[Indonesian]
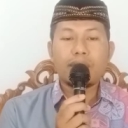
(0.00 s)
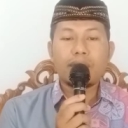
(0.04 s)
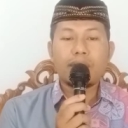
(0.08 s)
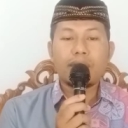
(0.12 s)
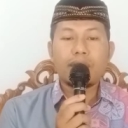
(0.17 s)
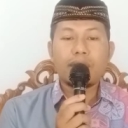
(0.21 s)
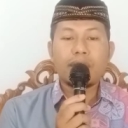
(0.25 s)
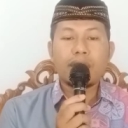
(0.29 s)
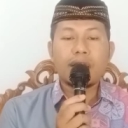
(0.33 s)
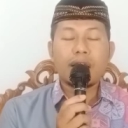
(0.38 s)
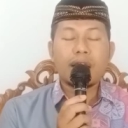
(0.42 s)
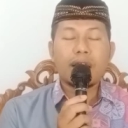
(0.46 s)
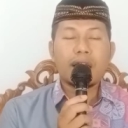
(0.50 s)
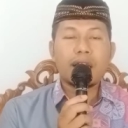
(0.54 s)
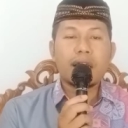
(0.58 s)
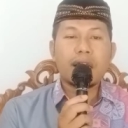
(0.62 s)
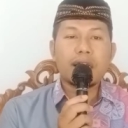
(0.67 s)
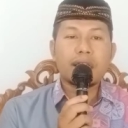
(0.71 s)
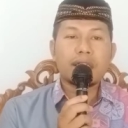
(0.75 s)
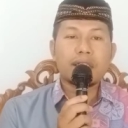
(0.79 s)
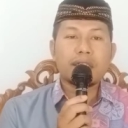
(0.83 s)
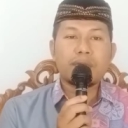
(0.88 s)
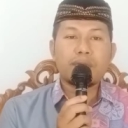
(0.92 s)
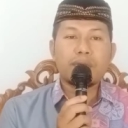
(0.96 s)

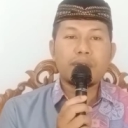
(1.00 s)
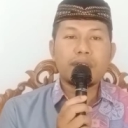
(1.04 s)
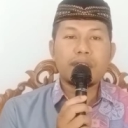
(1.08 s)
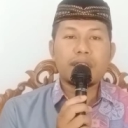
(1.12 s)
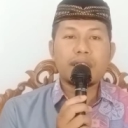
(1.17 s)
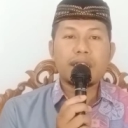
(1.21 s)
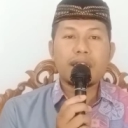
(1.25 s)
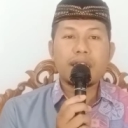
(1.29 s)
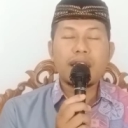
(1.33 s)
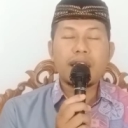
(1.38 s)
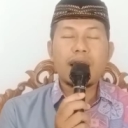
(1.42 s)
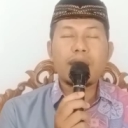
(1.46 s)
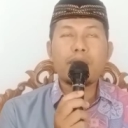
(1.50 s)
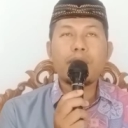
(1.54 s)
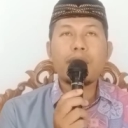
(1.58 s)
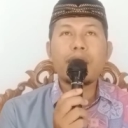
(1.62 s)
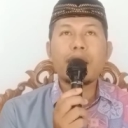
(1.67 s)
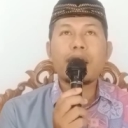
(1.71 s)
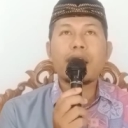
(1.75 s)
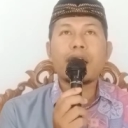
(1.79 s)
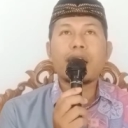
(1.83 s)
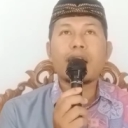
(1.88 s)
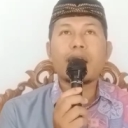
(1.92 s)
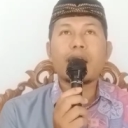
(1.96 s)
laki-laki tersebut ditanya, apa
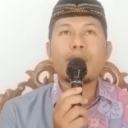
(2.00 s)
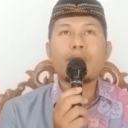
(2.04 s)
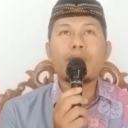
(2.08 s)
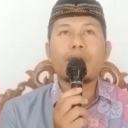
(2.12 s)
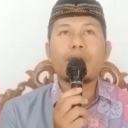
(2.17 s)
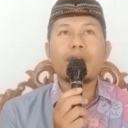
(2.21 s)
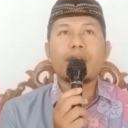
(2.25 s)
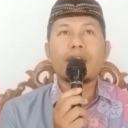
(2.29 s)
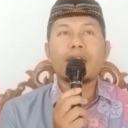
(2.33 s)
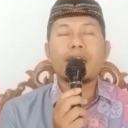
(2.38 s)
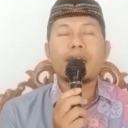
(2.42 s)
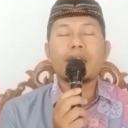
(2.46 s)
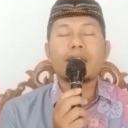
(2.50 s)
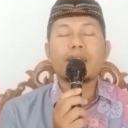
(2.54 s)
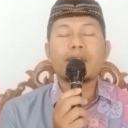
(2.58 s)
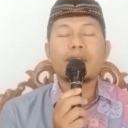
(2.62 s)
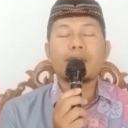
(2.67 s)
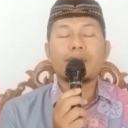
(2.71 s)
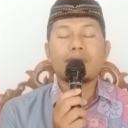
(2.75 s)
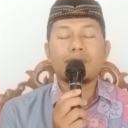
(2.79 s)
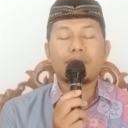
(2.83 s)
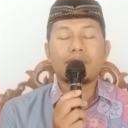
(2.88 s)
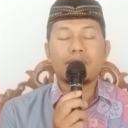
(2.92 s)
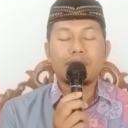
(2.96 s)
yang kamu lihat?
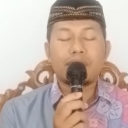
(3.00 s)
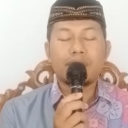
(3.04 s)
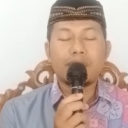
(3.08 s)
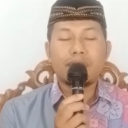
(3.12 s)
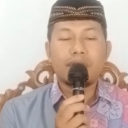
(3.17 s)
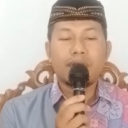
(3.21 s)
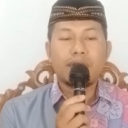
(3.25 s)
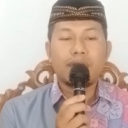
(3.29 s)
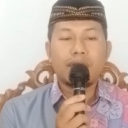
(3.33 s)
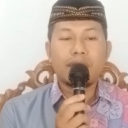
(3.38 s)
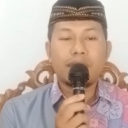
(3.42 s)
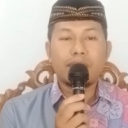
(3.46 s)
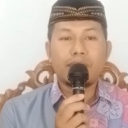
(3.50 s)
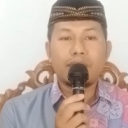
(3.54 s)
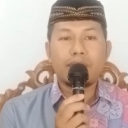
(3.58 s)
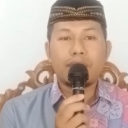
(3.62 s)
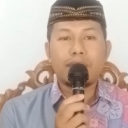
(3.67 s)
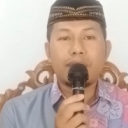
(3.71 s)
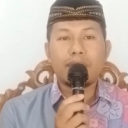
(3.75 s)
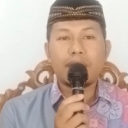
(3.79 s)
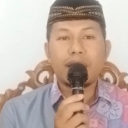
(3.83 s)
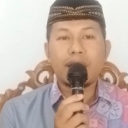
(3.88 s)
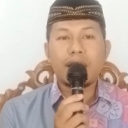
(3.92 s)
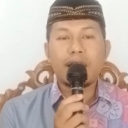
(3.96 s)

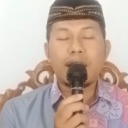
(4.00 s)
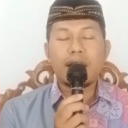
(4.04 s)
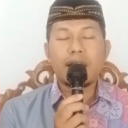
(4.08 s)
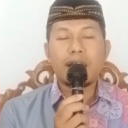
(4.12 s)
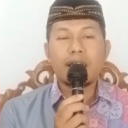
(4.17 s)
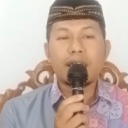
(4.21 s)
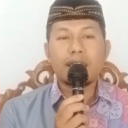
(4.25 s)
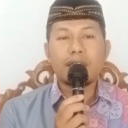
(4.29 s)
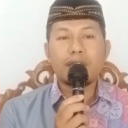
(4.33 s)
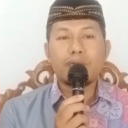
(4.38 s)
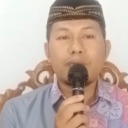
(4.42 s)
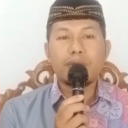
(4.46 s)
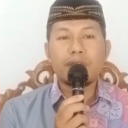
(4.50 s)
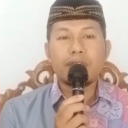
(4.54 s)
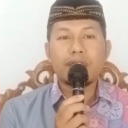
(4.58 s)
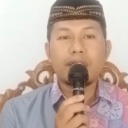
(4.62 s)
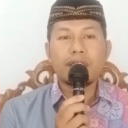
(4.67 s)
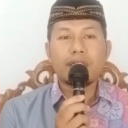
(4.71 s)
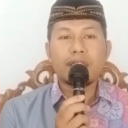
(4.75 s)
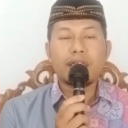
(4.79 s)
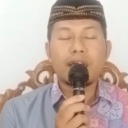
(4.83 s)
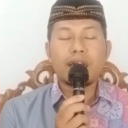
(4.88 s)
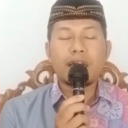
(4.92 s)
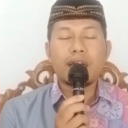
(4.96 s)
Maka laki-laki tersebut
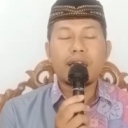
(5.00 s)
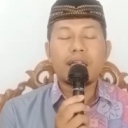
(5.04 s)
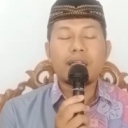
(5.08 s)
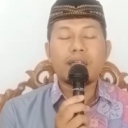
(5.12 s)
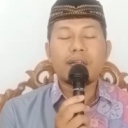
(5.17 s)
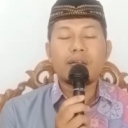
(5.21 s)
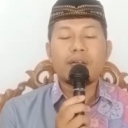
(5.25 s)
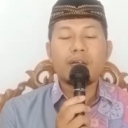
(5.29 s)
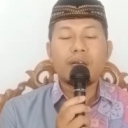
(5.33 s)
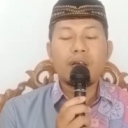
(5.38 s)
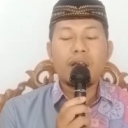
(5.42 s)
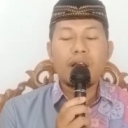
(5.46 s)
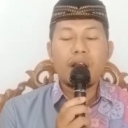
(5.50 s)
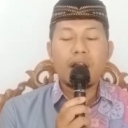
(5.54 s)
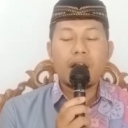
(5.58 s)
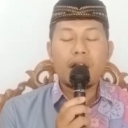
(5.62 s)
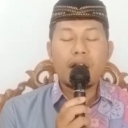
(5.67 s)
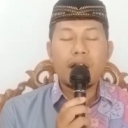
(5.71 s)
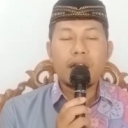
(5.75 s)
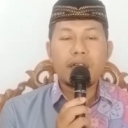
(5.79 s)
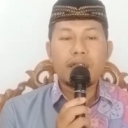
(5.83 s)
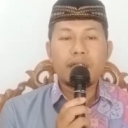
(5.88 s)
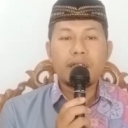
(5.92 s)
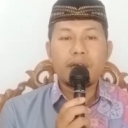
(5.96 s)
menceritakan
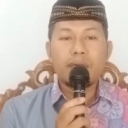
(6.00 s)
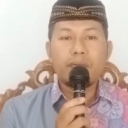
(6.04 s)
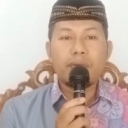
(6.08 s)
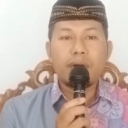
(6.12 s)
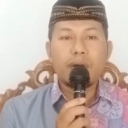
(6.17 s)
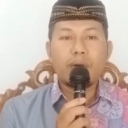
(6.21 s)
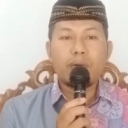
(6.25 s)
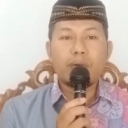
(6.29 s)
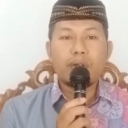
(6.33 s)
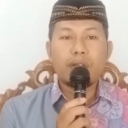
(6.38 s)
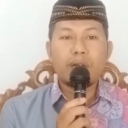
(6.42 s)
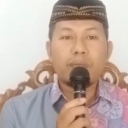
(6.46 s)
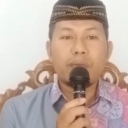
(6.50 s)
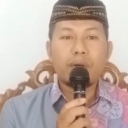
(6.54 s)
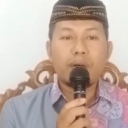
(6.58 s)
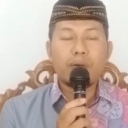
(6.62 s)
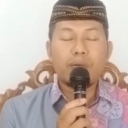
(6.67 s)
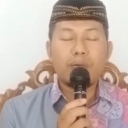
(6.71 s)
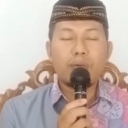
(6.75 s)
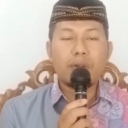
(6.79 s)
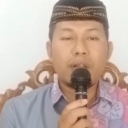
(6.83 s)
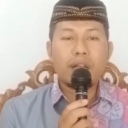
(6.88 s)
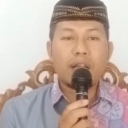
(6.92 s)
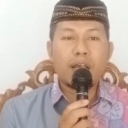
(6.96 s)
ada
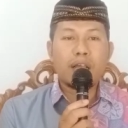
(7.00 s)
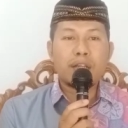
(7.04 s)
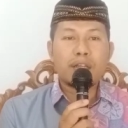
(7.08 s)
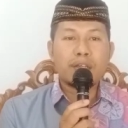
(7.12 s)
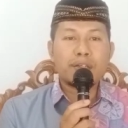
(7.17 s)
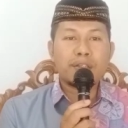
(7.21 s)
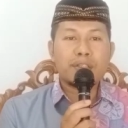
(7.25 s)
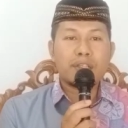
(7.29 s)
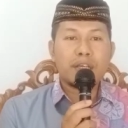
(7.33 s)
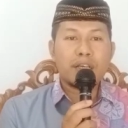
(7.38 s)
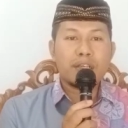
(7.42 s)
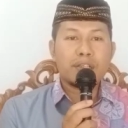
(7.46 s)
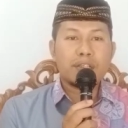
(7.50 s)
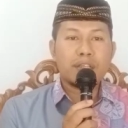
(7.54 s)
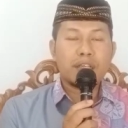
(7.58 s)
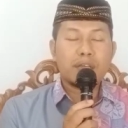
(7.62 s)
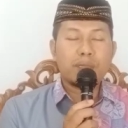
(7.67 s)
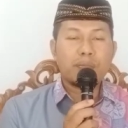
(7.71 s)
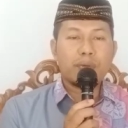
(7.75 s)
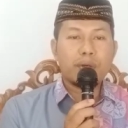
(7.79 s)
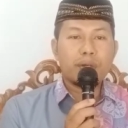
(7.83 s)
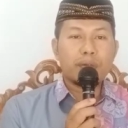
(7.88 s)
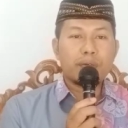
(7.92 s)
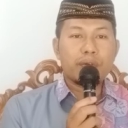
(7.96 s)
bangunan-bangunan, ada istilah-istilah
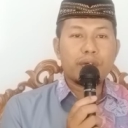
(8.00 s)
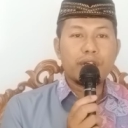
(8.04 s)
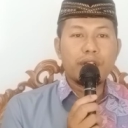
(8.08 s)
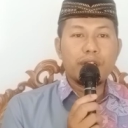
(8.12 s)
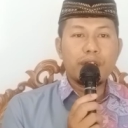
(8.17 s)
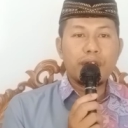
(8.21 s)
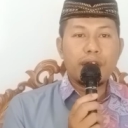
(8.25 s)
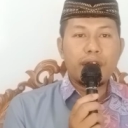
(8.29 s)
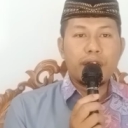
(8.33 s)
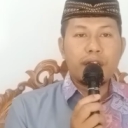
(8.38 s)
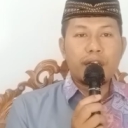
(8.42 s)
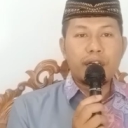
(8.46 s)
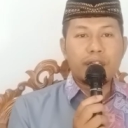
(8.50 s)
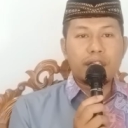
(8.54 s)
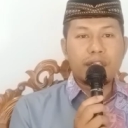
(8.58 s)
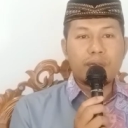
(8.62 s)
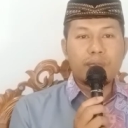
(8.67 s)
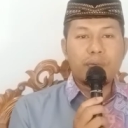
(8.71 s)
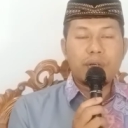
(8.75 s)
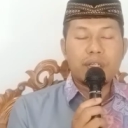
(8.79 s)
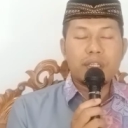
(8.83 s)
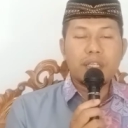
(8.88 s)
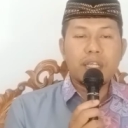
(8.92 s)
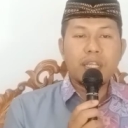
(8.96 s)
yang begitu indah yang
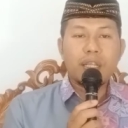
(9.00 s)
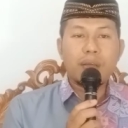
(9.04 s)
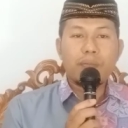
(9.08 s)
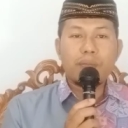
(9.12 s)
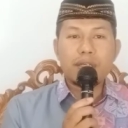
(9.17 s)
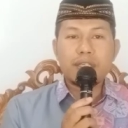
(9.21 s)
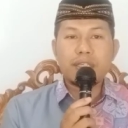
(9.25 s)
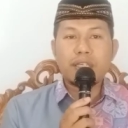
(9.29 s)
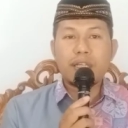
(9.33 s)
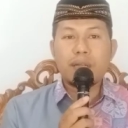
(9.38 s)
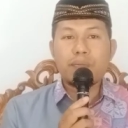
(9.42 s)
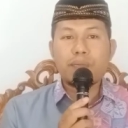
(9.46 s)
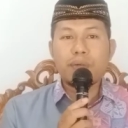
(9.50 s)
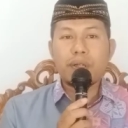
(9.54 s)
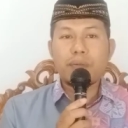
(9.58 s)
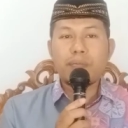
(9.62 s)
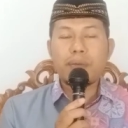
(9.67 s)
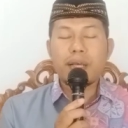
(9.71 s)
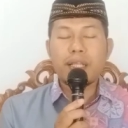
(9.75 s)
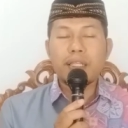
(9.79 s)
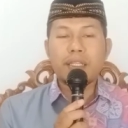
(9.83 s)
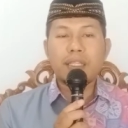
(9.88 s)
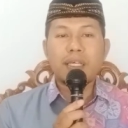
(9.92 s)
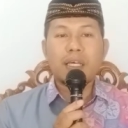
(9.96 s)
terbuat dari emas dan
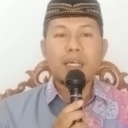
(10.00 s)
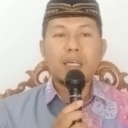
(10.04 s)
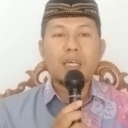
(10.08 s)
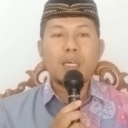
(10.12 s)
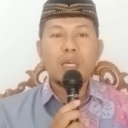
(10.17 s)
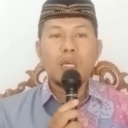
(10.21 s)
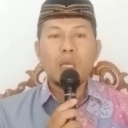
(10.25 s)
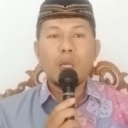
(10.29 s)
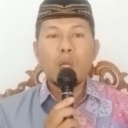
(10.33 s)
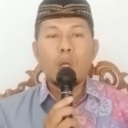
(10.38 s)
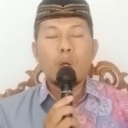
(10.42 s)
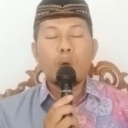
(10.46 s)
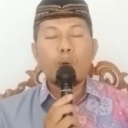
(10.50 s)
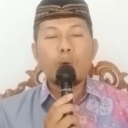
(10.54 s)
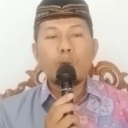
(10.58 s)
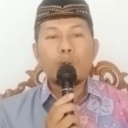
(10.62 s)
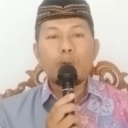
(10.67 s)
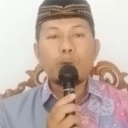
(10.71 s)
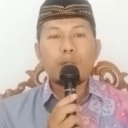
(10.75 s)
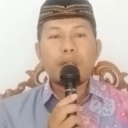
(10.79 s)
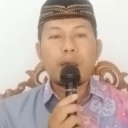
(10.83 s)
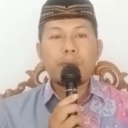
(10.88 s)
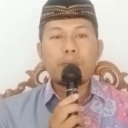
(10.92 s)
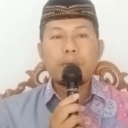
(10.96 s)
permata.
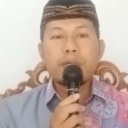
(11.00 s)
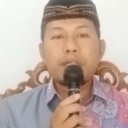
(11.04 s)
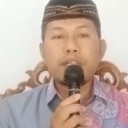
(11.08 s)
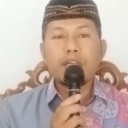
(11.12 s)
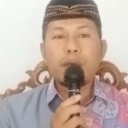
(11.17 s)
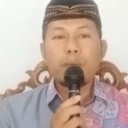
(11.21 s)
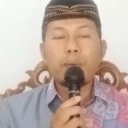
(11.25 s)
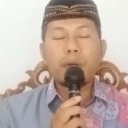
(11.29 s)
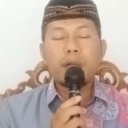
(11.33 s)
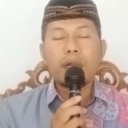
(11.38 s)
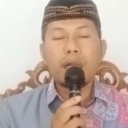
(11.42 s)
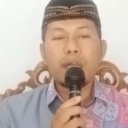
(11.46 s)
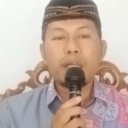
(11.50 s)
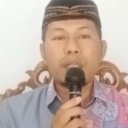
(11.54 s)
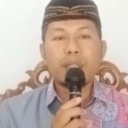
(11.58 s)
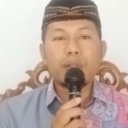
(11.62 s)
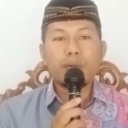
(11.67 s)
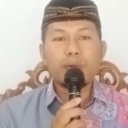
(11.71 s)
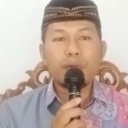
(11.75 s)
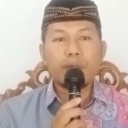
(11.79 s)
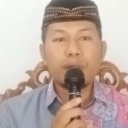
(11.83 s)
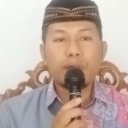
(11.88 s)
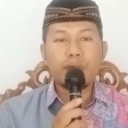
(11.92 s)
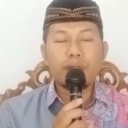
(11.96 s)
Untuk Nabi siapakah
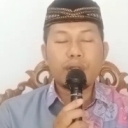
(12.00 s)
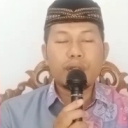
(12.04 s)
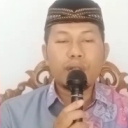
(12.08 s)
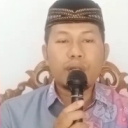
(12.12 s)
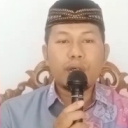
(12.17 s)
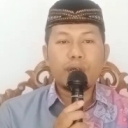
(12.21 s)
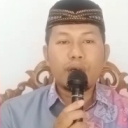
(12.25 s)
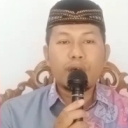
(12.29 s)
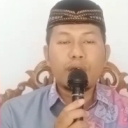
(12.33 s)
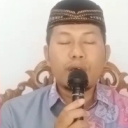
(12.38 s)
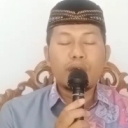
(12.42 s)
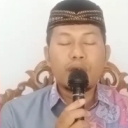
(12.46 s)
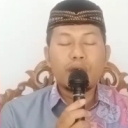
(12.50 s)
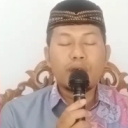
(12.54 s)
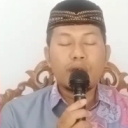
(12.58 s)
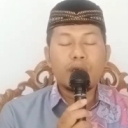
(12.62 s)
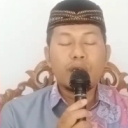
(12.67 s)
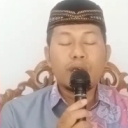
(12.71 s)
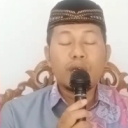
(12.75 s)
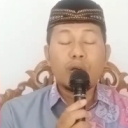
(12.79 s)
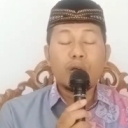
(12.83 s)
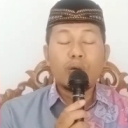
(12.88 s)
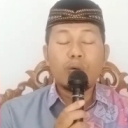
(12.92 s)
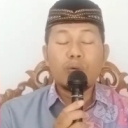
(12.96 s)
itu ya Allah?
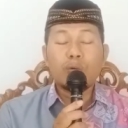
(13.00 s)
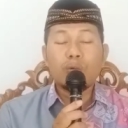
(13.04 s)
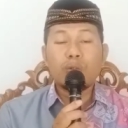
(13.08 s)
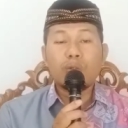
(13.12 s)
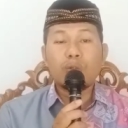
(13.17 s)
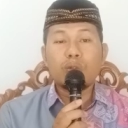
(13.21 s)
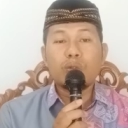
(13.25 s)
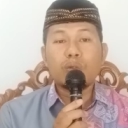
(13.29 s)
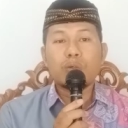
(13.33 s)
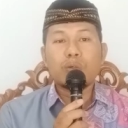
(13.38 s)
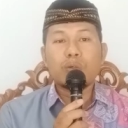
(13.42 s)
Untuk